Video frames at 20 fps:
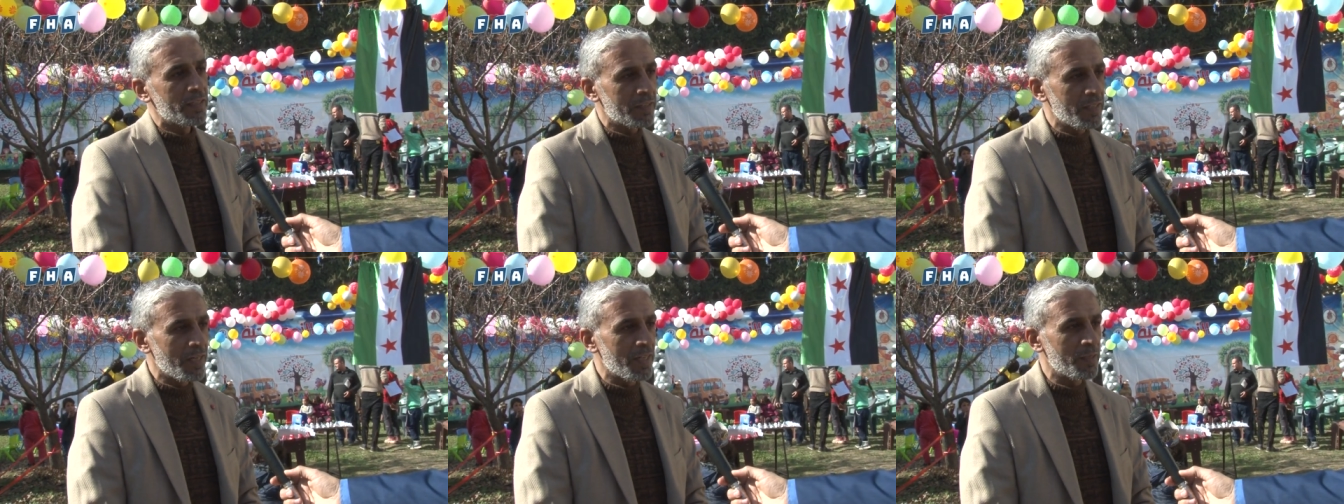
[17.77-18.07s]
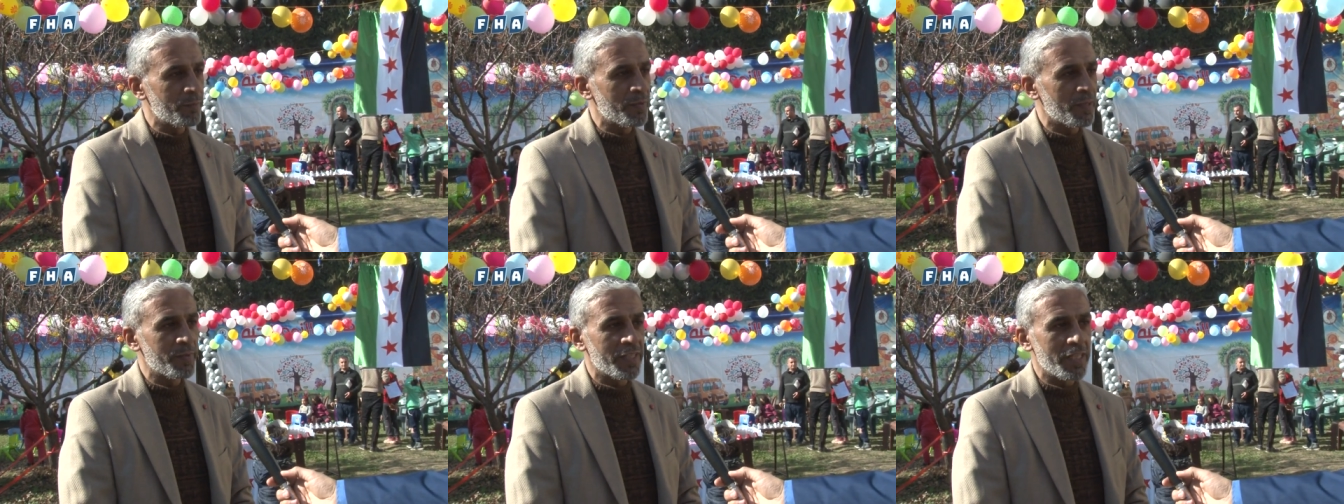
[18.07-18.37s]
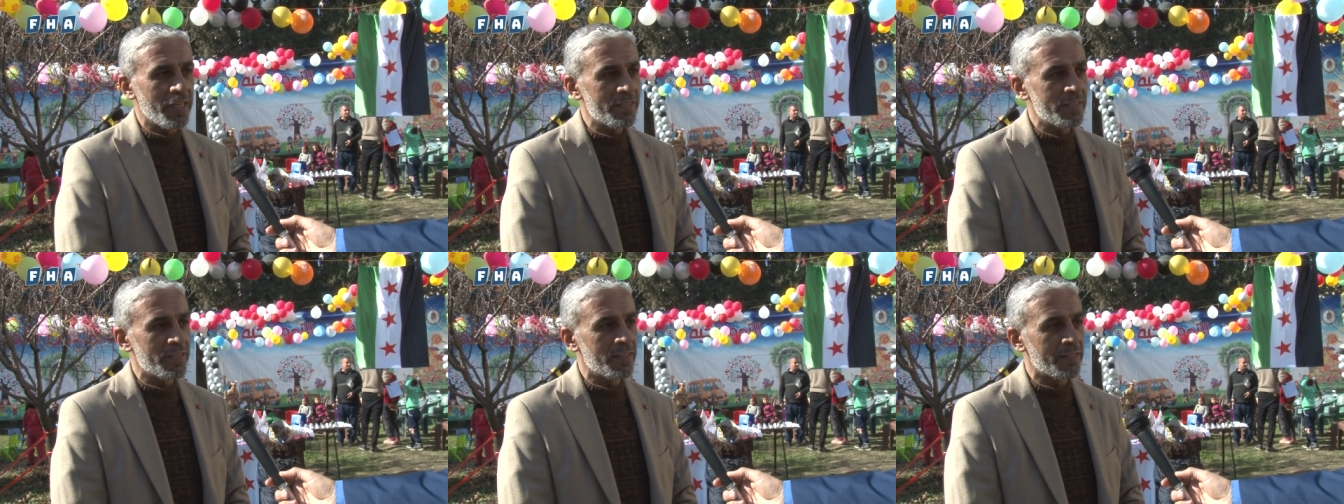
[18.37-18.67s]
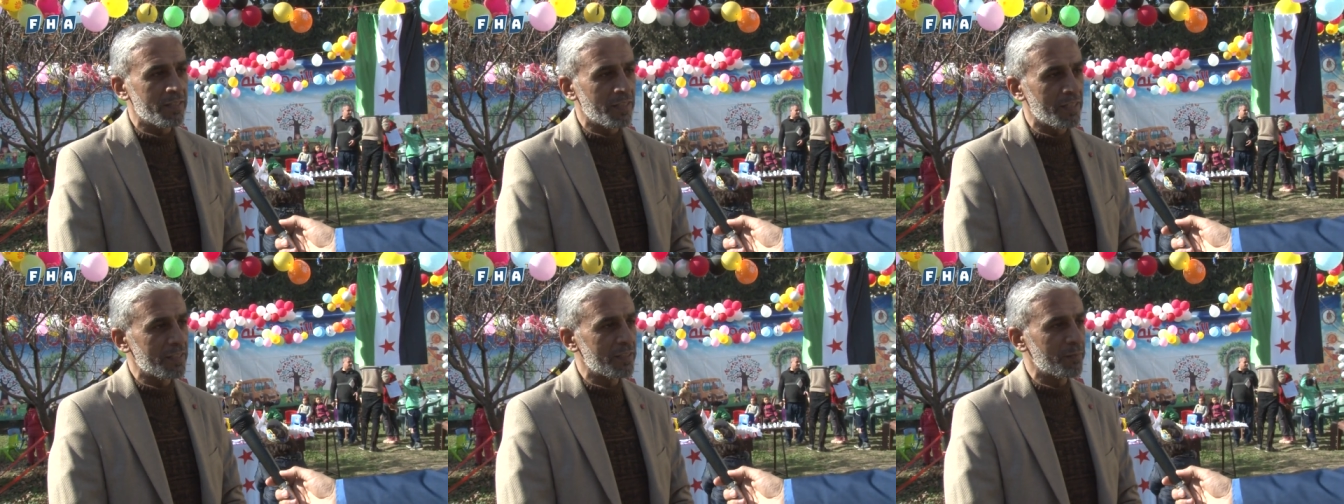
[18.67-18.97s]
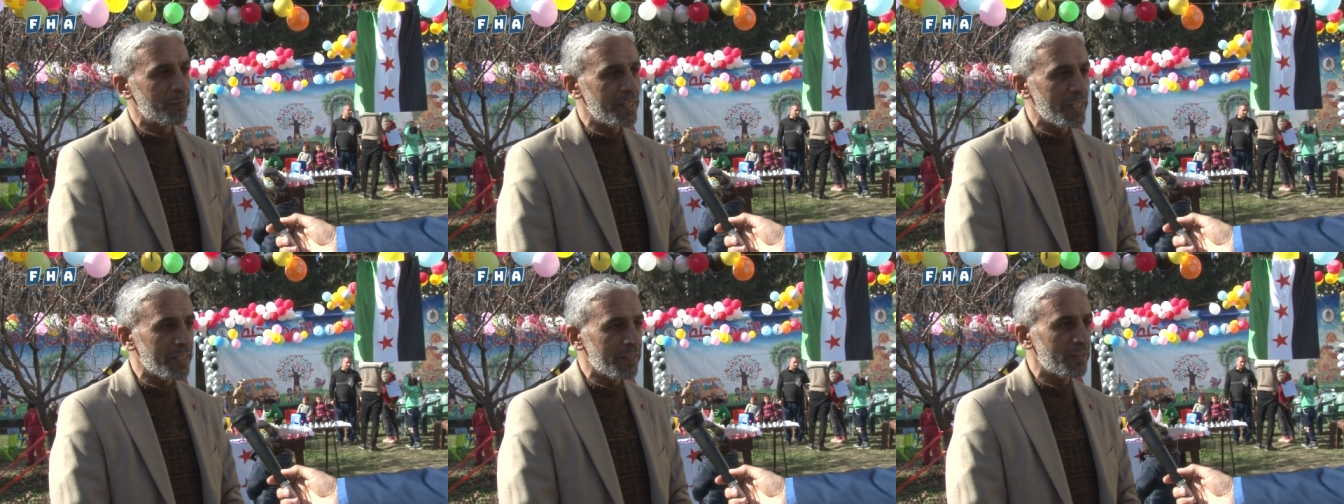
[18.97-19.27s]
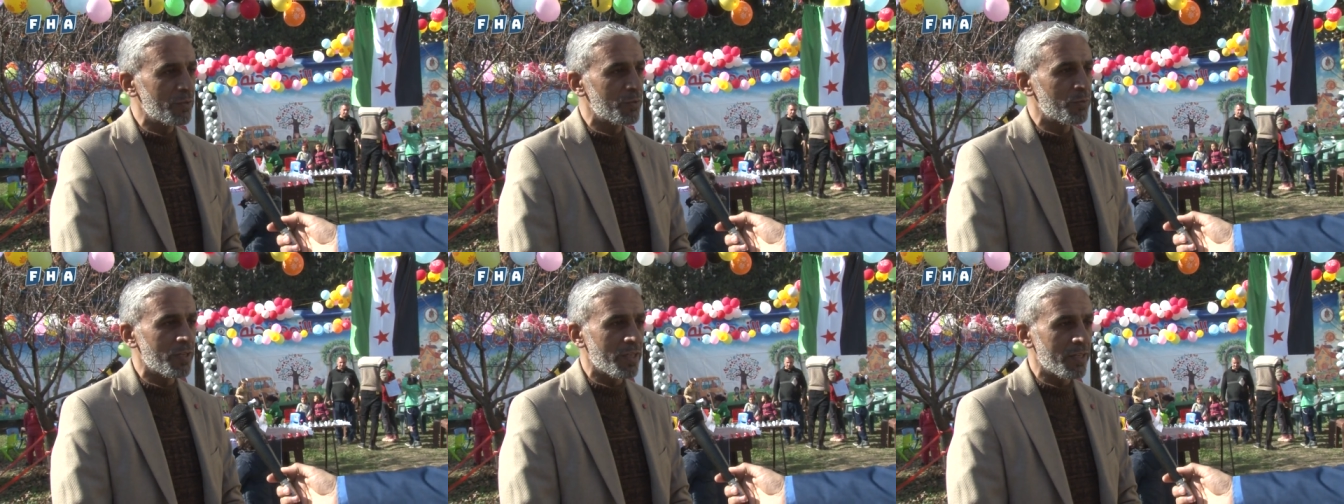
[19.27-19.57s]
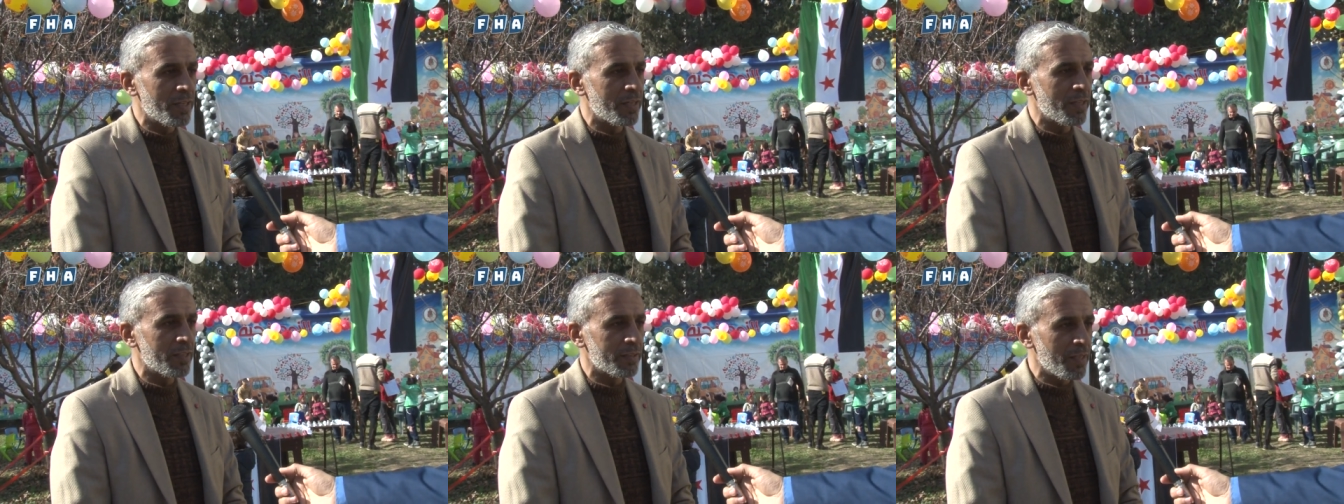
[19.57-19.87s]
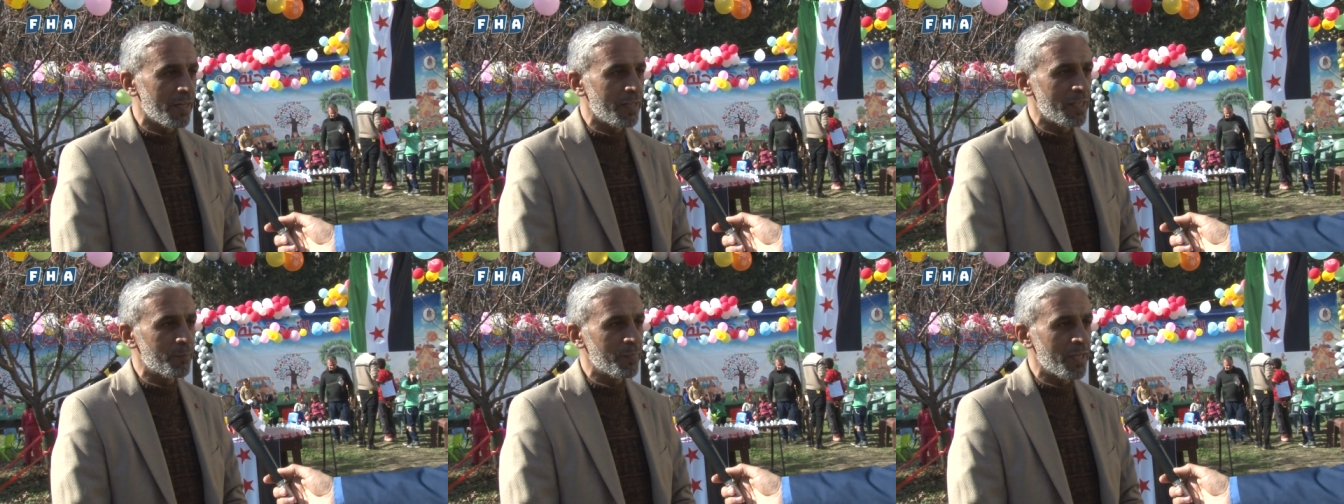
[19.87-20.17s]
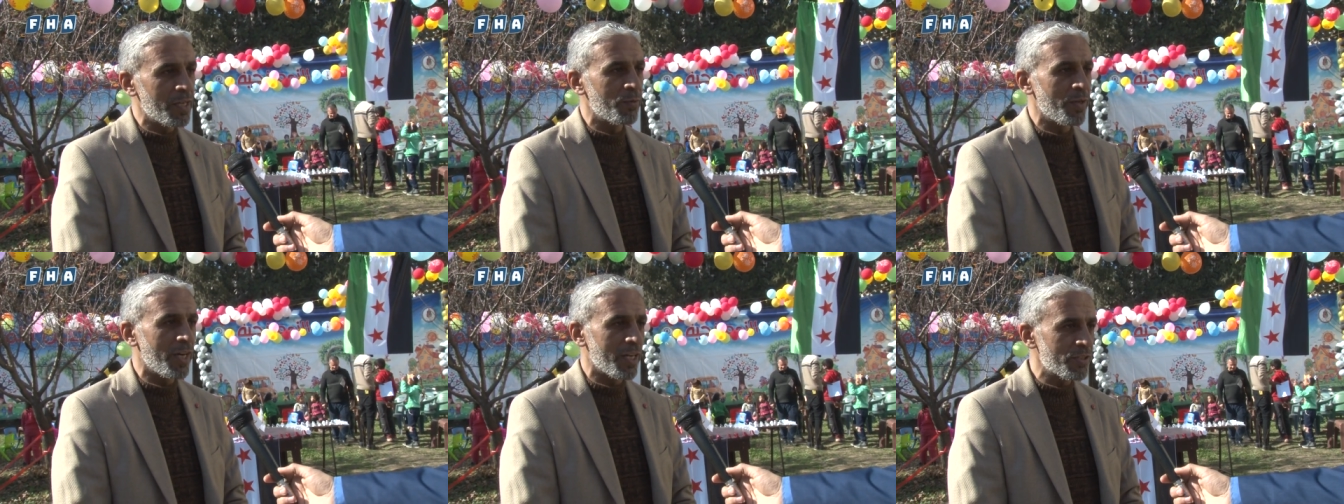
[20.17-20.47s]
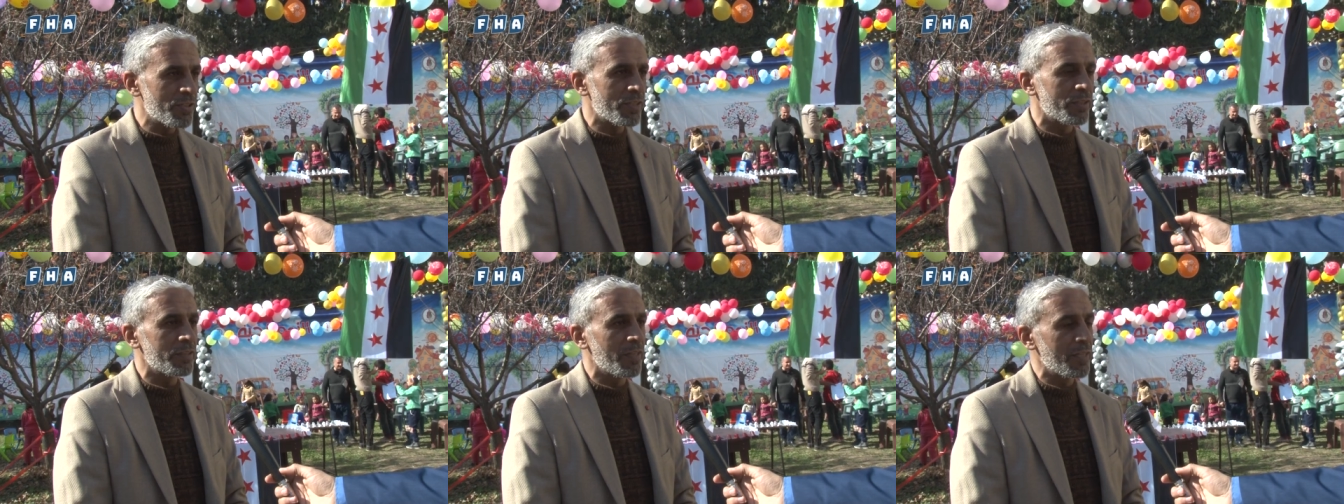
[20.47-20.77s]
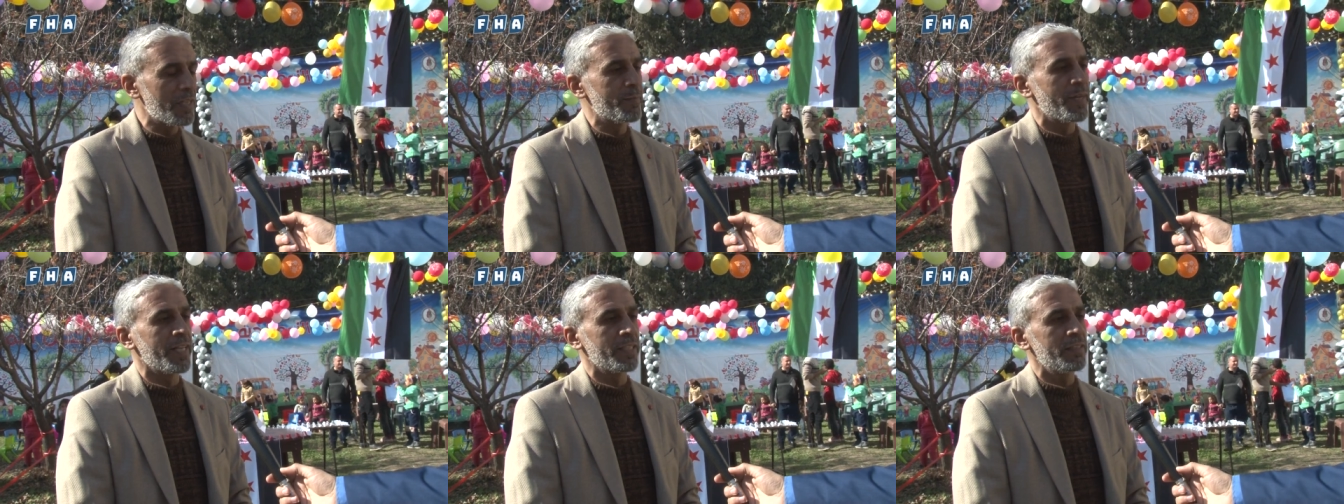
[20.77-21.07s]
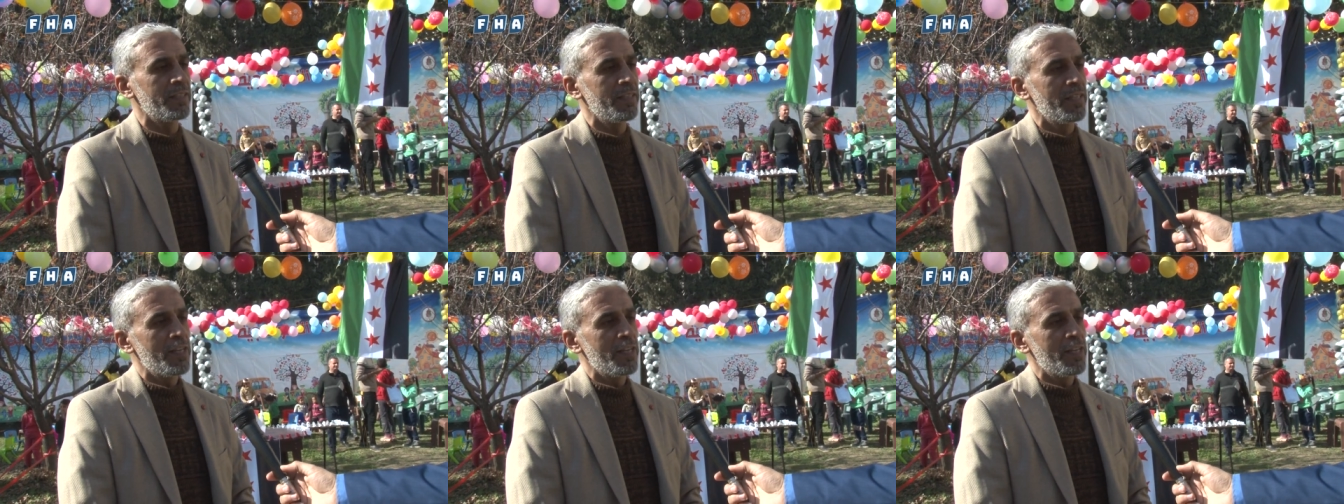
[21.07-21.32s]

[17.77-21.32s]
طالبة من أصل 300 آه، طالبة وعشر طالبات